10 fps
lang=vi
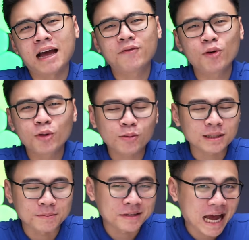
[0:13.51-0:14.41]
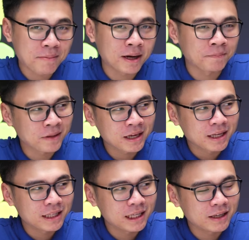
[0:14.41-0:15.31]
iPhone nó cũng giảm giá mà
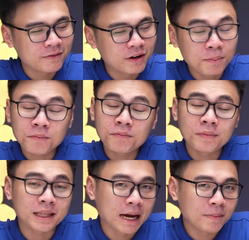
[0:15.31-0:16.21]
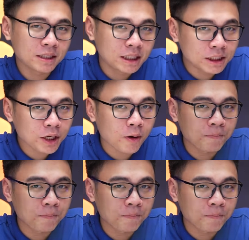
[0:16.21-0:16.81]
Thì với 18, 19 triệu